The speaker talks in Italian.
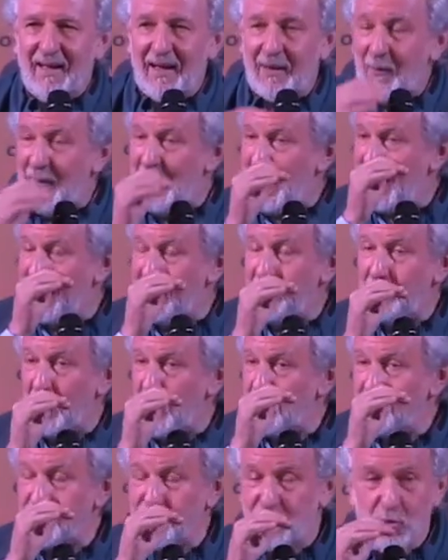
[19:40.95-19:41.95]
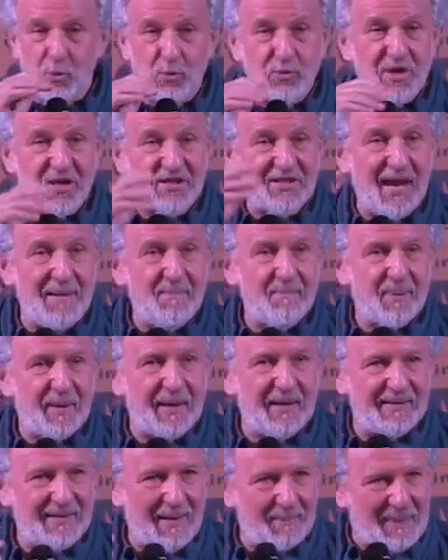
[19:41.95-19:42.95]
è, quella che poi si usa
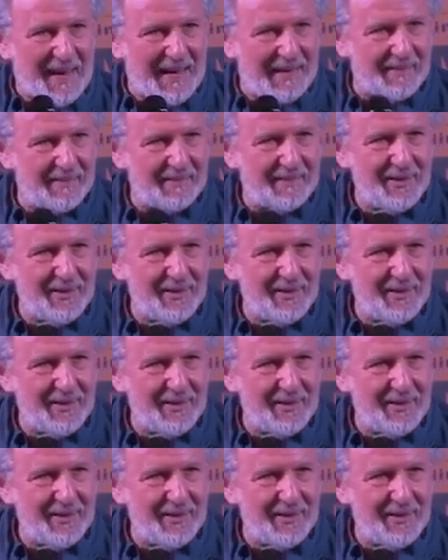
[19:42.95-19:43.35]
sempre da parte